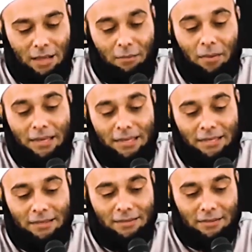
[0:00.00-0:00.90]
Apa
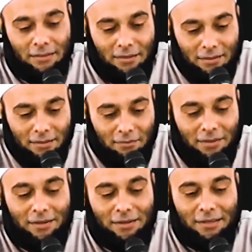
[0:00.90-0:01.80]
ini?
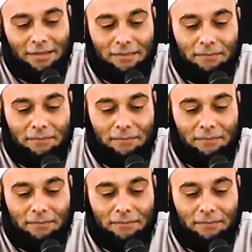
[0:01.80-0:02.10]
Mana dia ya?